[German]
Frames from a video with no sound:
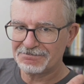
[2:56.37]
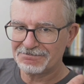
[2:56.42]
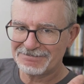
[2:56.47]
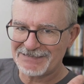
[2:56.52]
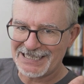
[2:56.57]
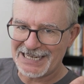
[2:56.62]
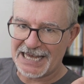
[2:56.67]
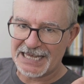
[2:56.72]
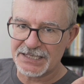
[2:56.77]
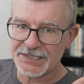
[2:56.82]

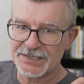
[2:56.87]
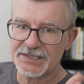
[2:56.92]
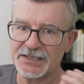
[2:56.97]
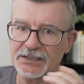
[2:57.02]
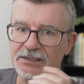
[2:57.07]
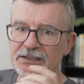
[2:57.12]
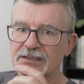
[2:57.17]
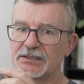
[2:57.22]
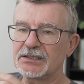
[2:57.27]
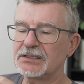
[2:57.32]

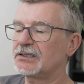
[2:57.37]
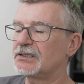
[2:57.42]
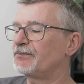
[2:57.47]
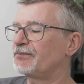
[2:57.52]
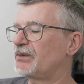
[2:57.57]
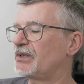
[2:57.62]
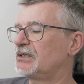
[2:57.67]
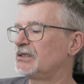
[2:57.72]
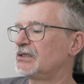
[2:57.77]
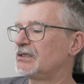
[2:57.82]

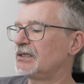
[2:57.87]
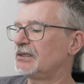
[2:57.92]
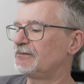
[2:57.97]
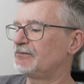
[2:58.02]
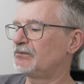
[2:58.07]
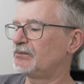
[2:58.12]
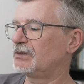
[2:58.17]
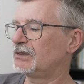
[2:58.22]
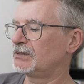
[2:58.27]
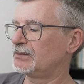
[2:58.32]
Klassiker
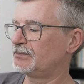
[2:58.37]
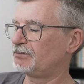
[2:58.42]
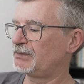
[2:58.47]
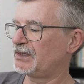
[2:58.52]
äh,